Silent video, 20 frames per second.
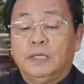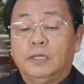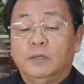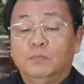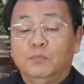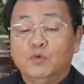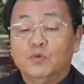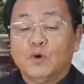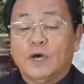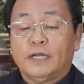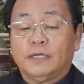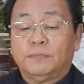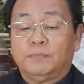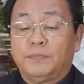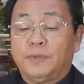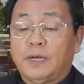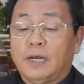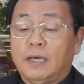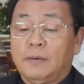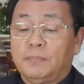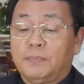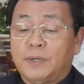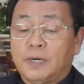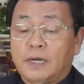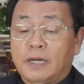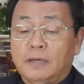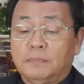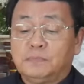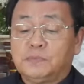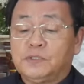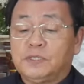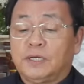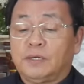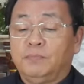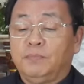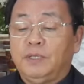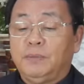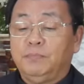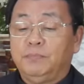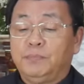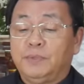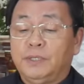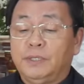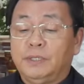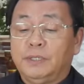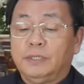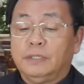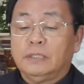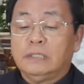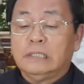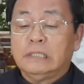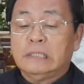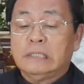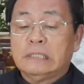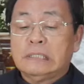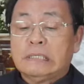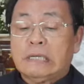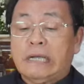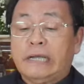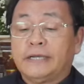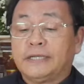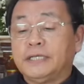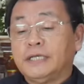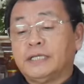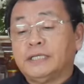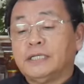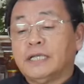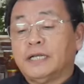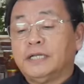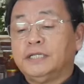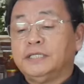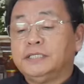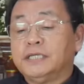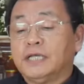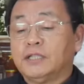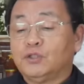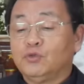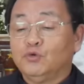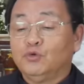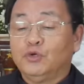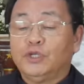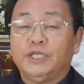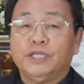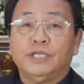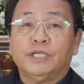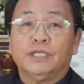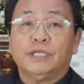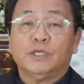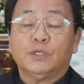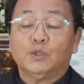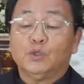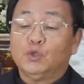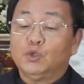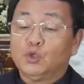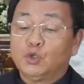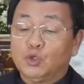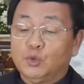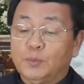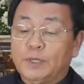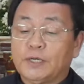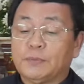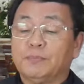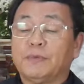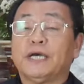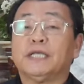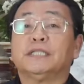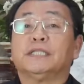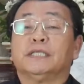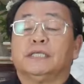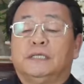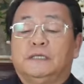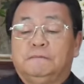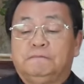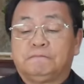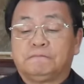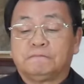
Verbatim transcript: ilmuwan, para penafsir mimpi akhirnya dijatuhi hukuman mati.